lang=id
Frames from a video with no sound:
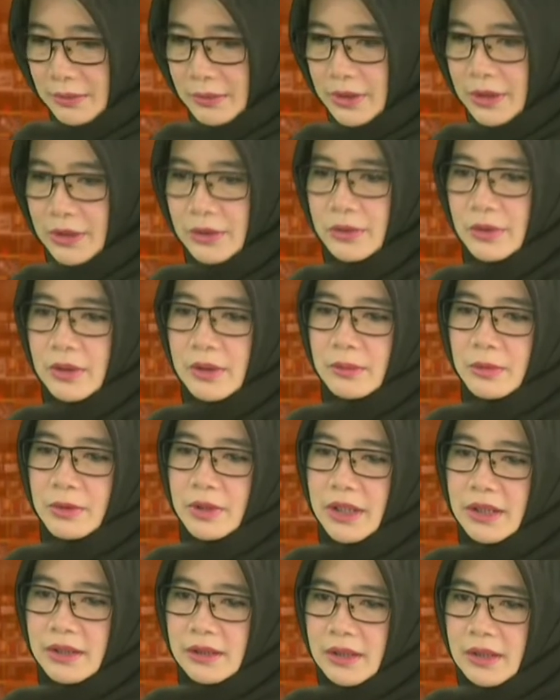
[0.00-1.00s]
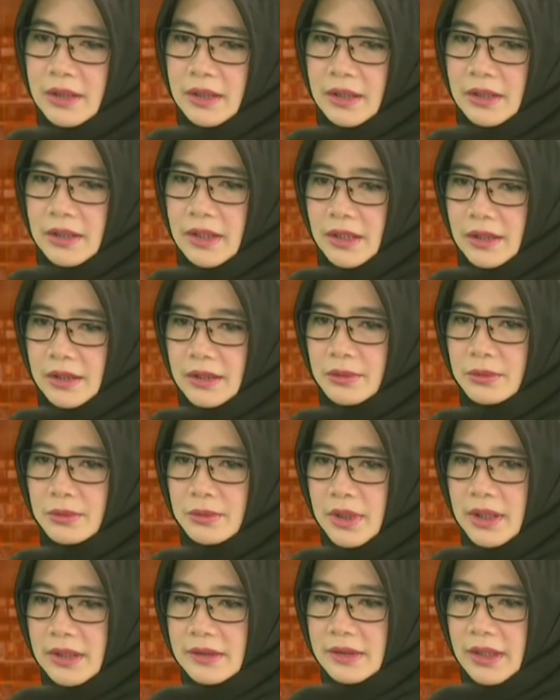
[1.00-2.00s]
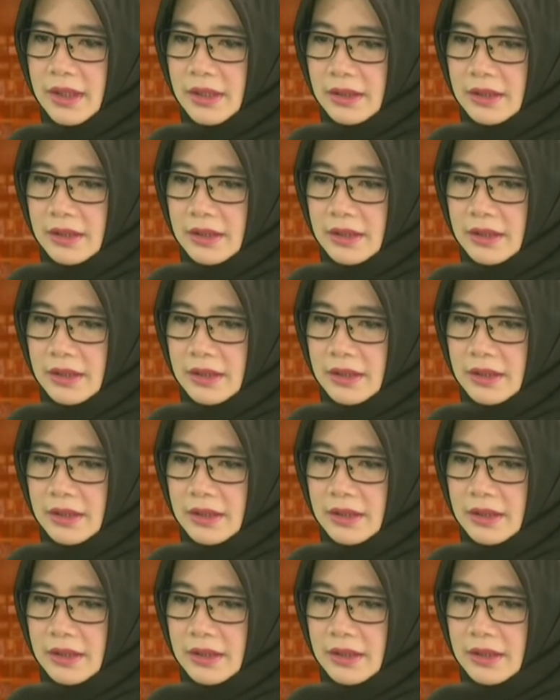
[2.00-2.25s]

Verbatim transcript: begitu. Kemudian yang kedua, saya